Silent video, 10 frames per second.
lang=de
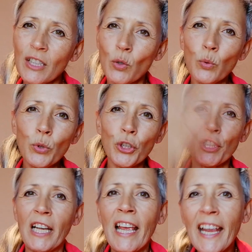
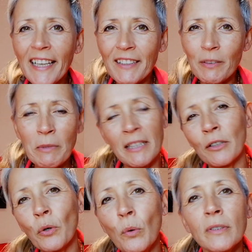zuschlägt, wie mit einer
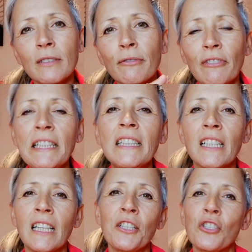großen
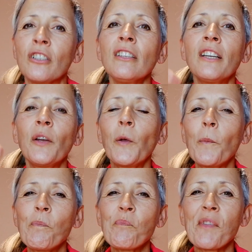Fliegenklatsche
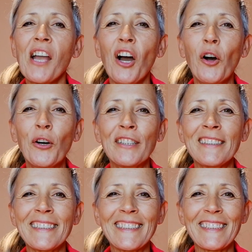
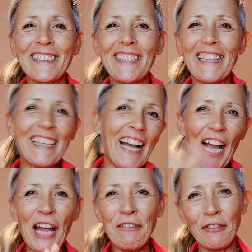und
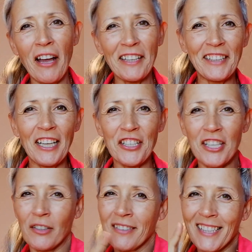einfach
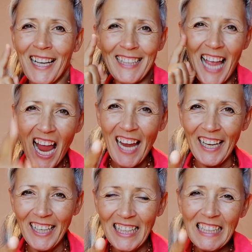dasteht und sagt, hey,
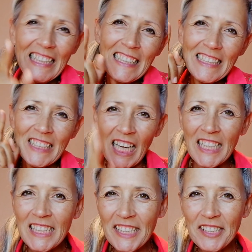
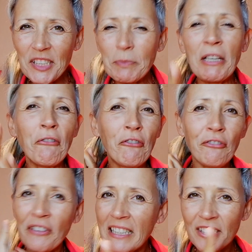dein Licht ist mir
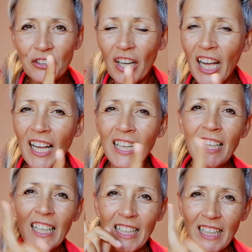viel zu hell,
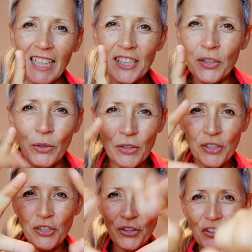lass
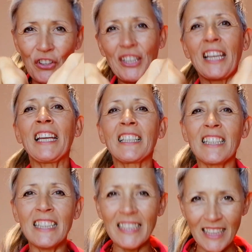uns zurückgehen
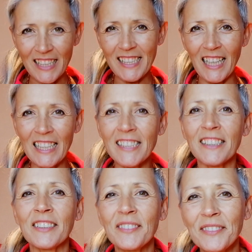in das
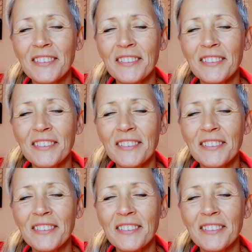Alte.